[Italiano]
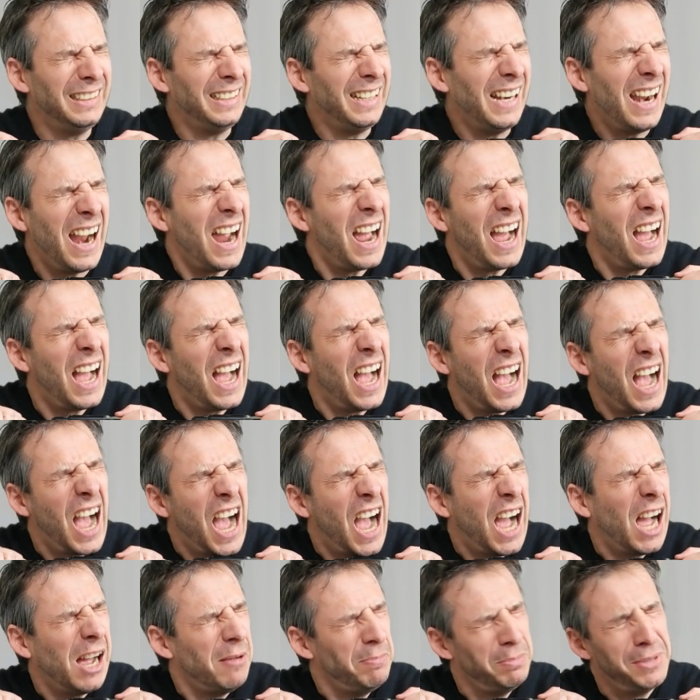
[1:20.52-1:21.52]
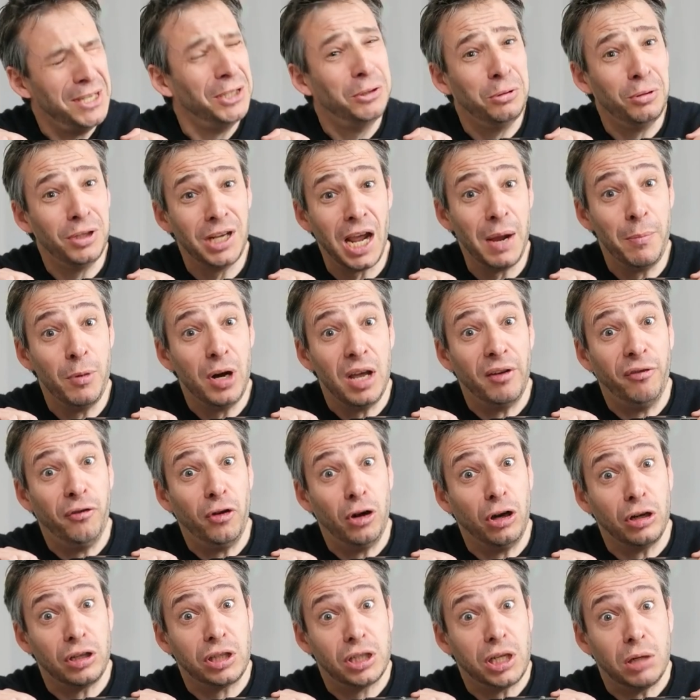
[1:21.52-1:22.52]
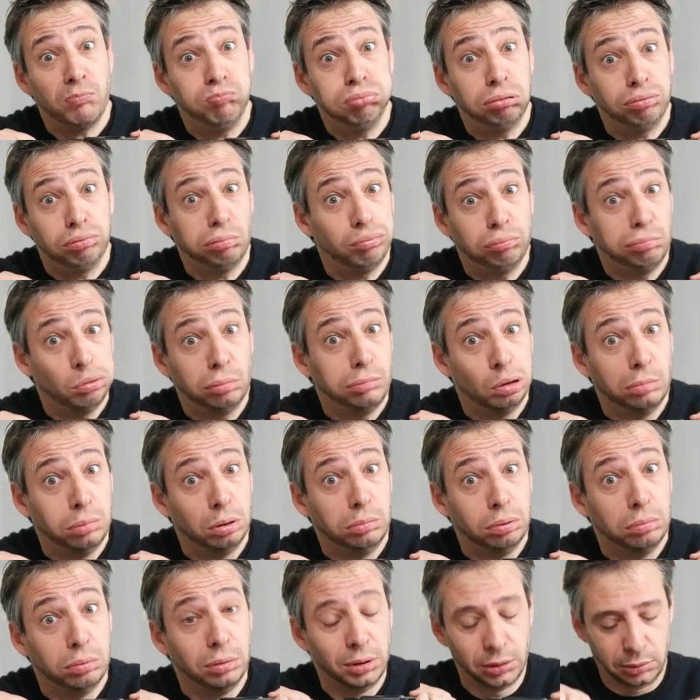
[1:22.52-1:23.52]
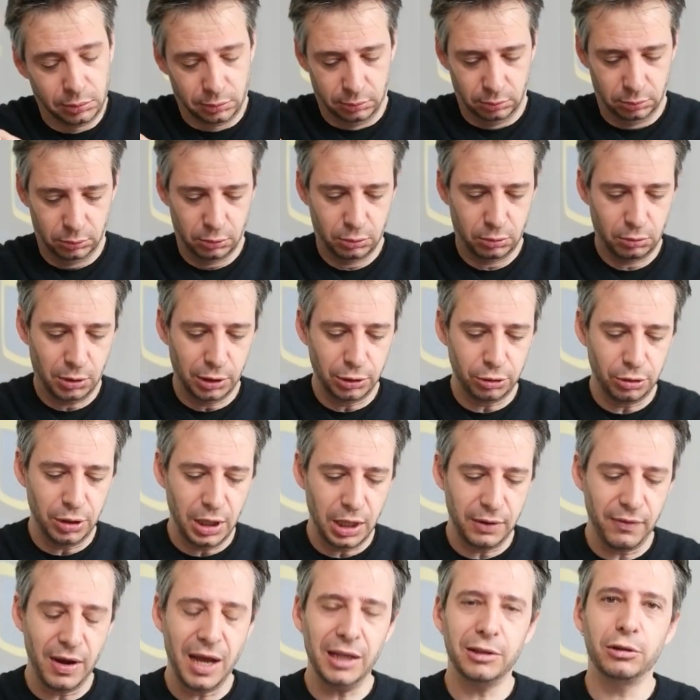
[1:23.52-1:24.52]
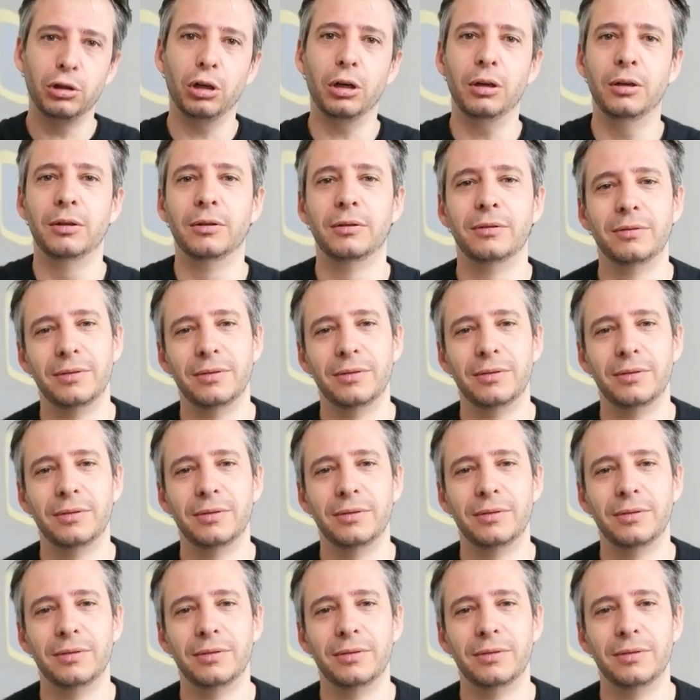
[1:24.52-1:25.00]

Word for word: Ah, misuriamo la forza. Quanto sono arrivato?